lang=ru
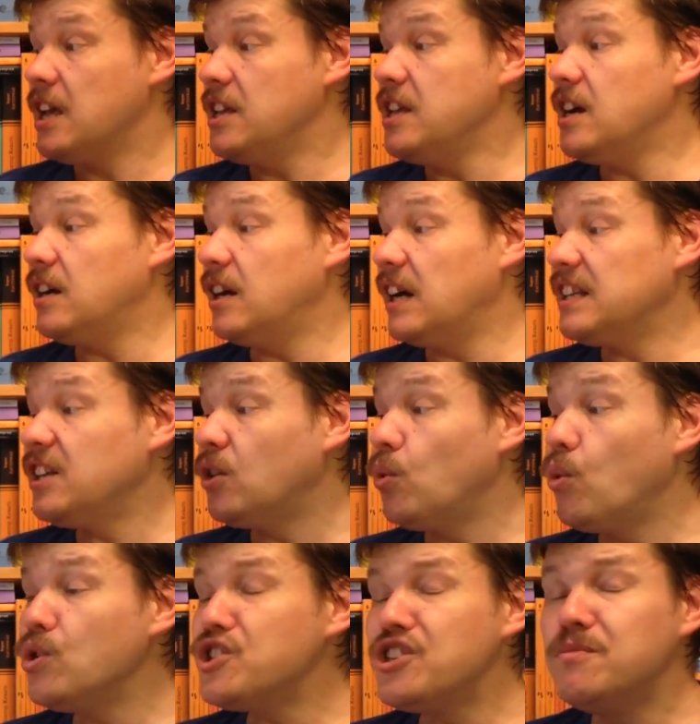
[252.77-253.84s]
И о них
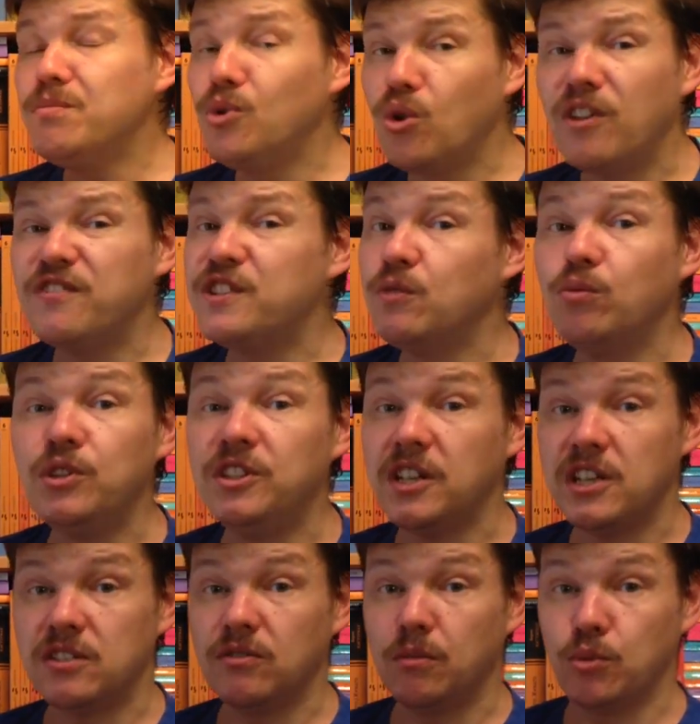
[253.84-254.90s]
очень много всего
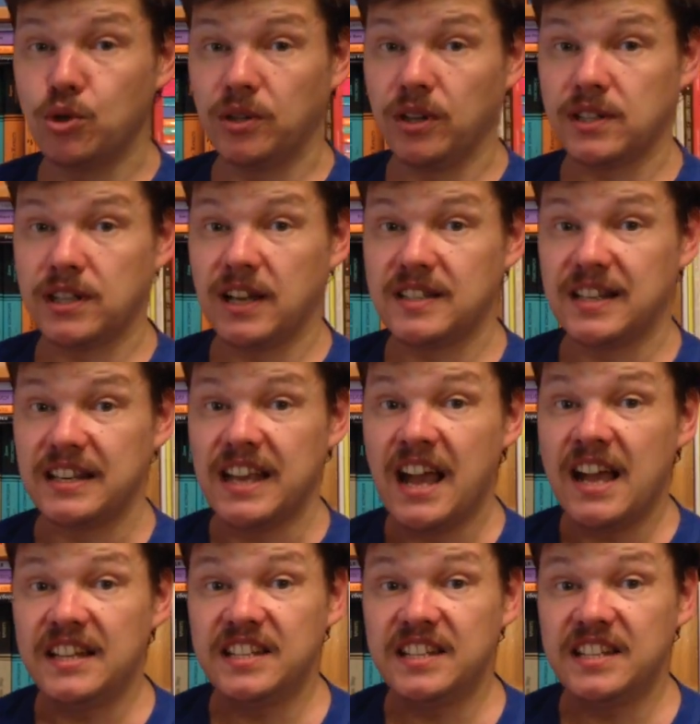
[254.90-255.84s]
интересного можно рассказать.